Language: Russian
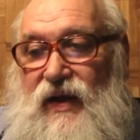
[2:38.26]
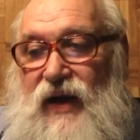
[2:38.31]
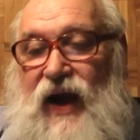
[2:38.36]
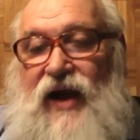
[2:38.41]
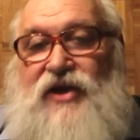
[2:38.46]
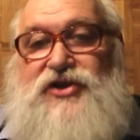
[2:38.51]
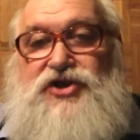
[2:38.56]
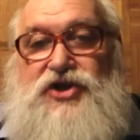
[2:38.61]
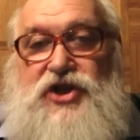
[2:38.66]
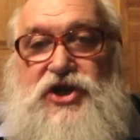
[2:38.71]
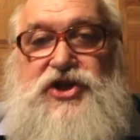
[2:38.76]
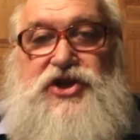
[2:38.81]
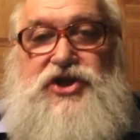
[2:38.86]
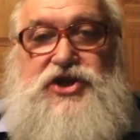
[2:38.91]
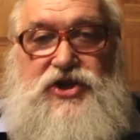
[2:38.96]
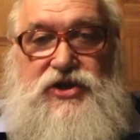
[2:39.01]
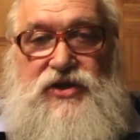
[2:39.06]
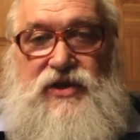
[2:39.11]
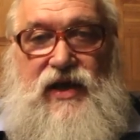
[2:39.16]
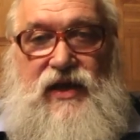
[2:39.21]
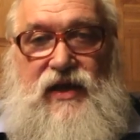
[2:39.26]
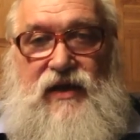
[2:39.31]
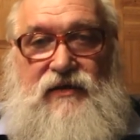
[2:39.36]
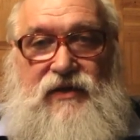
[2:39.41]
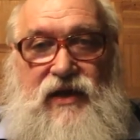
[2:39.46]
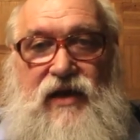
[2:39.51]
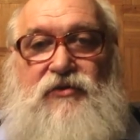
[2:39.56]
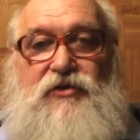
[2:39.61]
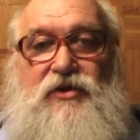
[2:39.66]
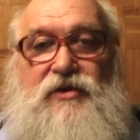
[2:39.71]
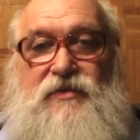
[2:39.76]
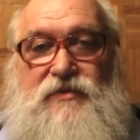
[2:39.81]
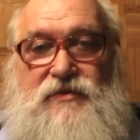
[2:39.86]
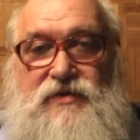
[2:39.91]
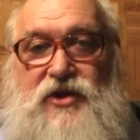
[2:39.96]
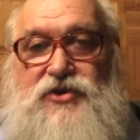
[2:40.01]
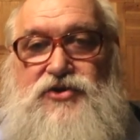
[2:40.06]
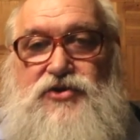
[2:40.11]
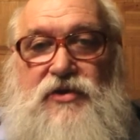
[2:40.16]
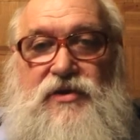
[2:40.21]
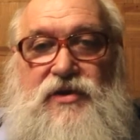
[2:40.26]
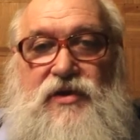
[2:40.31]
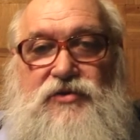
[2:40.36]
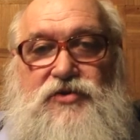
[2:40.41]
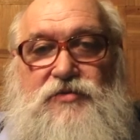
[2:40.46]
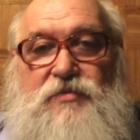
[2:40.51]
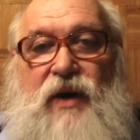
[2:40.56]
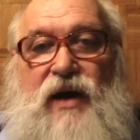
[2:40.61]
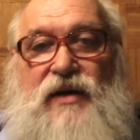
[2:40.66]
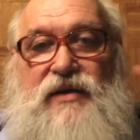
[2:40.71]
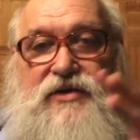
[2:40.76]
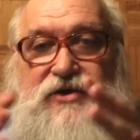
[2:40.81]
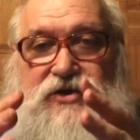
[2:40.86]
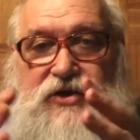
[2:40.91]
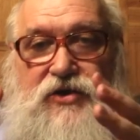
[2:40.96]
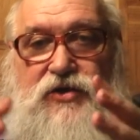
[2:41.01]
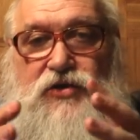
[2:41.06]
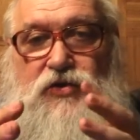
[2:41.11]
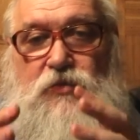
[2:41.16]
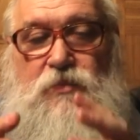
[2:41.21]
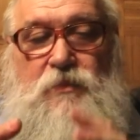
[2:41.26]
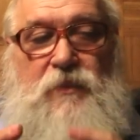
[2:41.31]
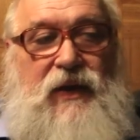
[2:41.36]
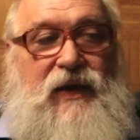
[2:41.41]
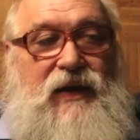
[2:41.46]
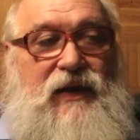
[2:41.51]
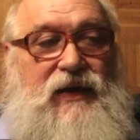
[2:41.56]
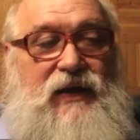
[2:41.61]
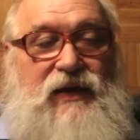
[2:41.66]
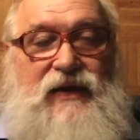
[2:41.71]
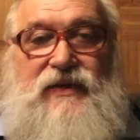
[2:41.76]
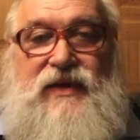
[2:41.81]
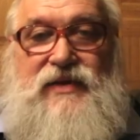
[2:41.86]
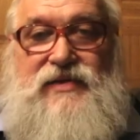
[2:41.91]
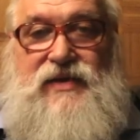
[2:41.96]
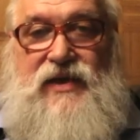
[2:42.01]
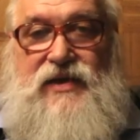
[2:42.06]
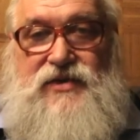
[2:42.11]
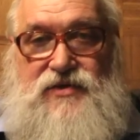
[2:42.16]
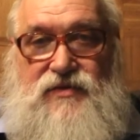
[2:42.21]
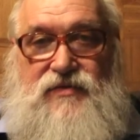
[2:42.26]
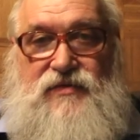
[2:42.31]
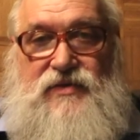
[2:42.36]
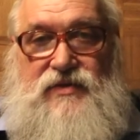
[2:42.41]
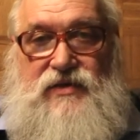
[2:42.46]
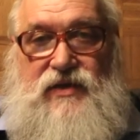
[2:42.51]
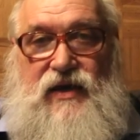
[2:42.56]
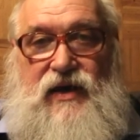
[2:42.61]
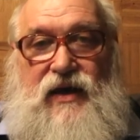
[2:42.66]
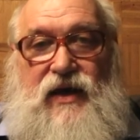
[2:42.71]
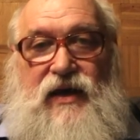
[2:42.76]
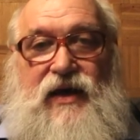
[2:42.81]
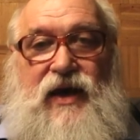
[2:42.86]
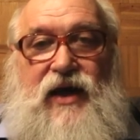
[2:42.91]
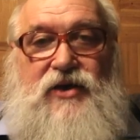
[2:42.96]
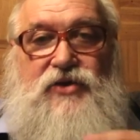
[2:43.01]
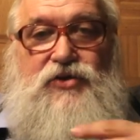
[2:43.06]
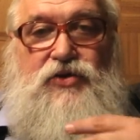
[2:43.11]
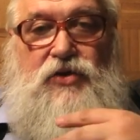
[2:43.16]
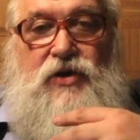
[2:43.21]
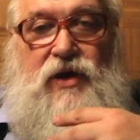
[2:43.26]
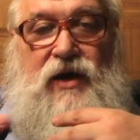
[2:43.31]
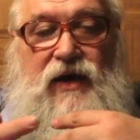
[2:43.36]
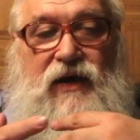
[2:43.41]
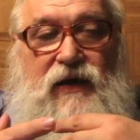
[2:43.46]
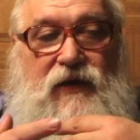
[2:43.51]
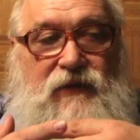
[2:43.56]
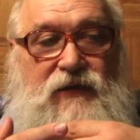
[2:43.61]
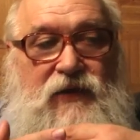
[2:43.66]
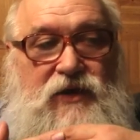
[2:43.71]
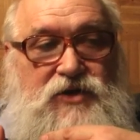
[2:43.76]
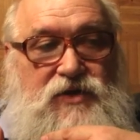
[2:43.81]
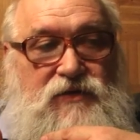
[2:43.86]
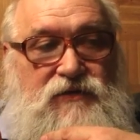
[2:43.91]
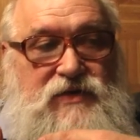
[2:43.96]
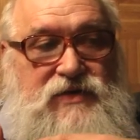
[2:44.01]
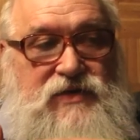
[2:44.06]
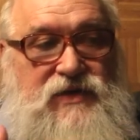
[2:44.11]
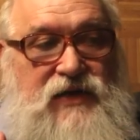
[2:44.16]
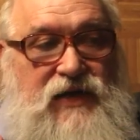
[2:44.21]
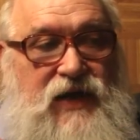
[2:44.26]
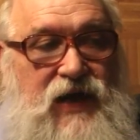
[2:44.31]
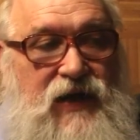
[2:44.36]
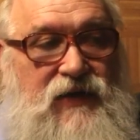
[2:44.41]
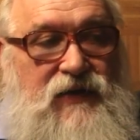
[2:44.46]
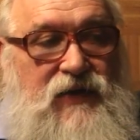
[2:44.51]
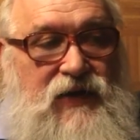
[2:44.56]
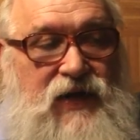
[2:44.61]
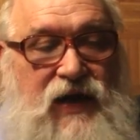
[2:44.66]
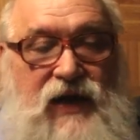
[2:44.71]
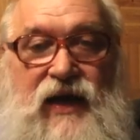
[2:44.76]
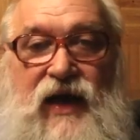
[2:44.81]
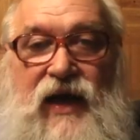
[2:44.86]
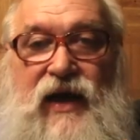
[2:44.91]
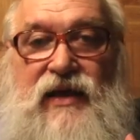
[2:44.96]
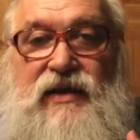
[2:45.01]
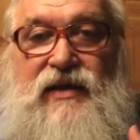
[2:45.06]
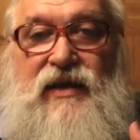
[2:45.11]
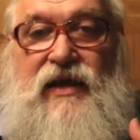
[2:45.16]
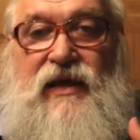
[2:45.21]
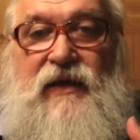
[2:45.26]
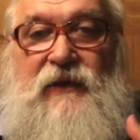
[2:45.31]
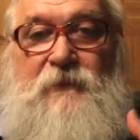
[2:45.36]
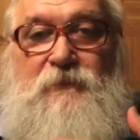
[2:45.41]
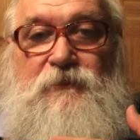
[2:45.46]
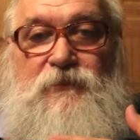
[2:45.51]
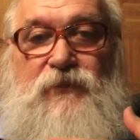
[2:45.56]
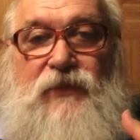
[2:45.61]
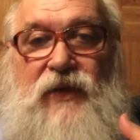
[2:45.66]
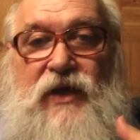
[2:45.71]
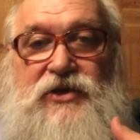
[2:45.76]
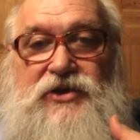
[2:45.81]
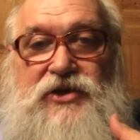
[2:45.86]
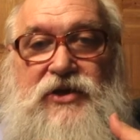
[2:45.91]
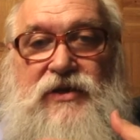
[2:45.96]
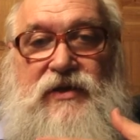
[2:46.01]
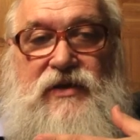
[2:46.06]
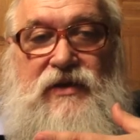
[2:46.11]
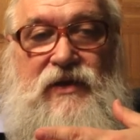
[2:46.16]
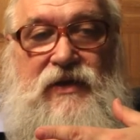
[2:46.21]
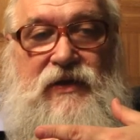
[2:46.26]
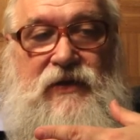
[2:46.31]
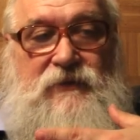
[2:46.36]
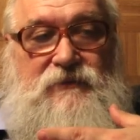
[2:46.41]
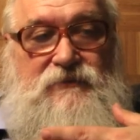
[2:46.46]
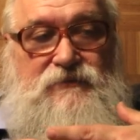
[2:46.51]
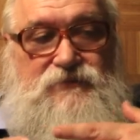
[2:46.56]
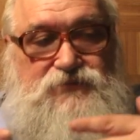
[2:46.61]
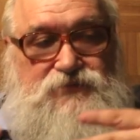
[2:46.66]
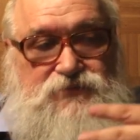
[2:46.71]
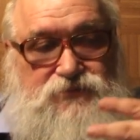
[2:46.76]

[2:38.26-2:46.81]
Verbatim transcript: очищенная, да, вот за счет того, что малости группы наследственность. Как только, значит, возникала какая-то, значит, эм,